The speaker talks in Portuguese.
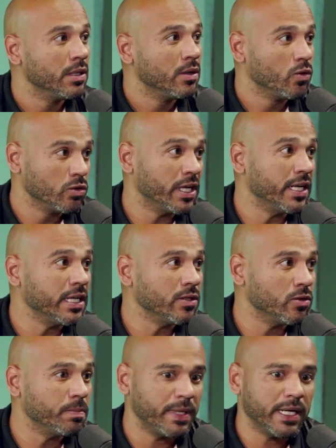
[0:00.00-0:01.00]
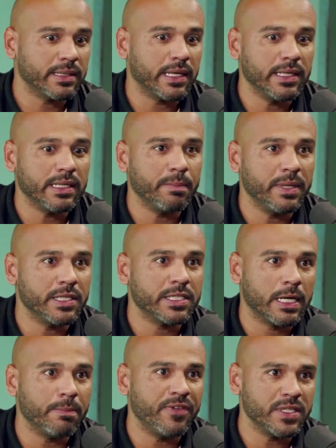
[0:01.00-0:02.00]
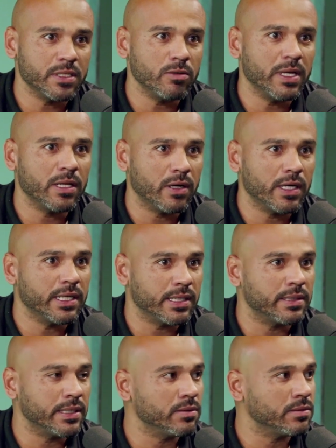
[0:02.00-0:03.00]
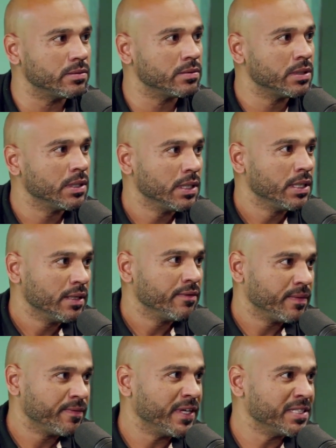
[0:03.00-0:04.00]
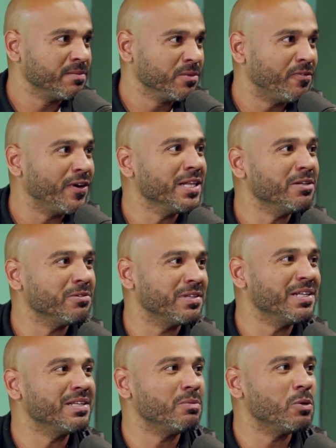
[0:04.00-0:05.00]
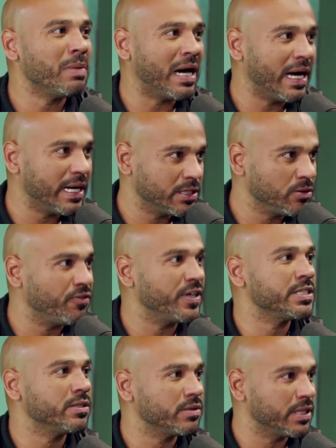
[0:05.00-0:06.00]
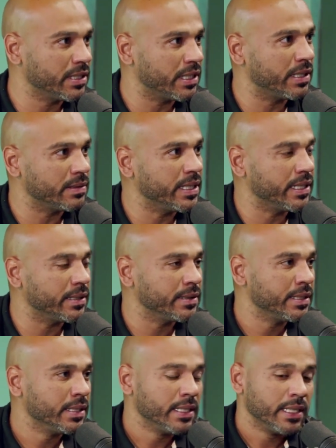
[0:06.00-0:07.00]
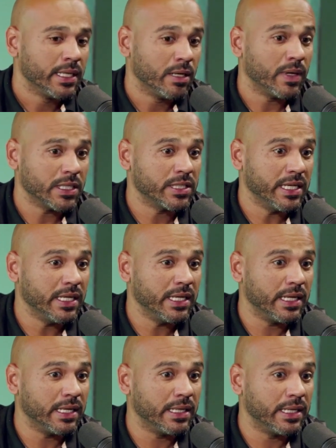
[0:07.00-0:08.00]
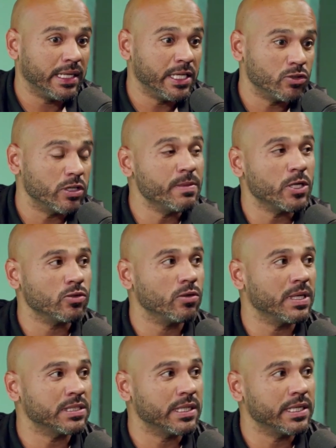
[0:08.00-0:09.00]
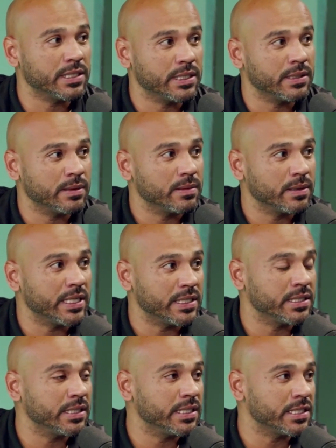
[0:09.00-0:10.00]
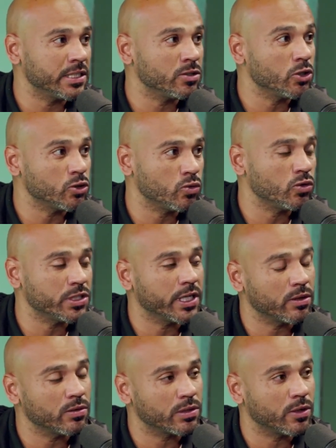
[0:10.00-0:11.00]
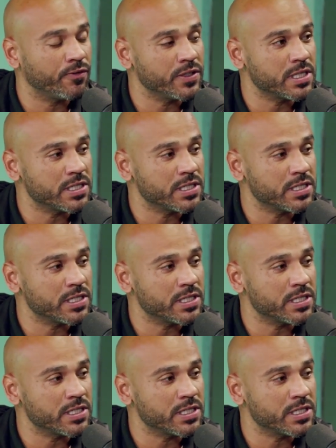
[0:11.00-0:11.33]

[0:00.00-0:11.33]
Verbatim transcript: o treinador para estar tá ali na beira de campo fazendo melhor, né? Dando faz, não falando tanta bobagem, não fazendo tanta, né? Eu acho que é isso que me ajudou bastante nesse, nesses dois cursos aí que eu, que eu fiz da